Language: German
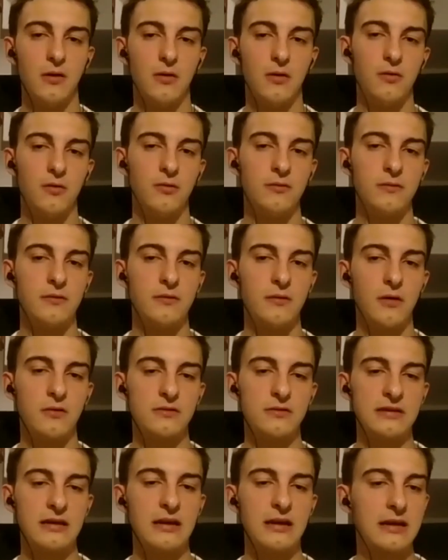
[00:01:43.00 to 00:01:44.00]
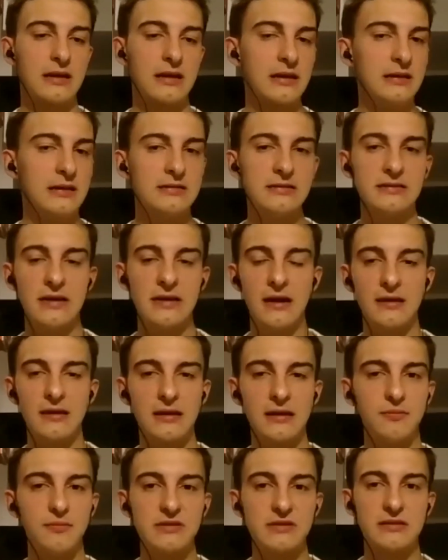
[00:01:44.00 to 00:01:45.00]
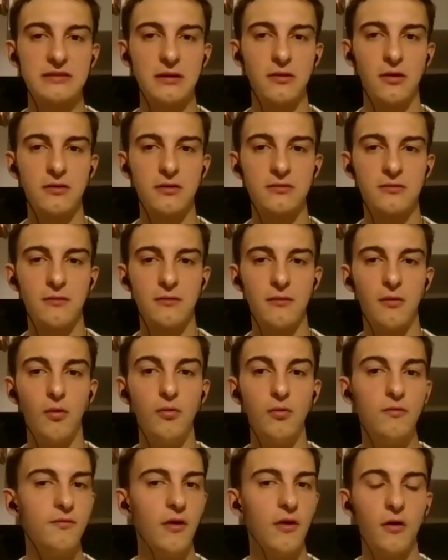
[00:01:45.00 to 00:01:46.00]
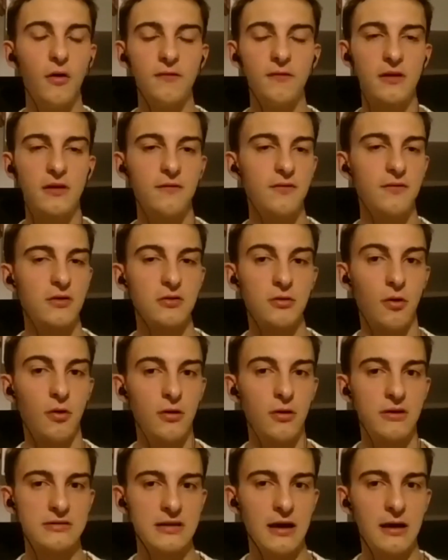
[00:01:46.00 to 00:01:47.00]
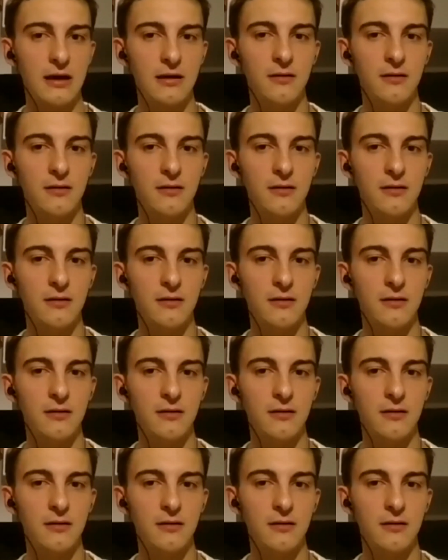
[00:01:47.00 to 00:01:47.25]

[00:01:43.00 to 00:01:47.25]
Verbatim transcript: Und aus jeder Krisenzeit ergibt sich dann auch unverhofft einfach tolle Sachen.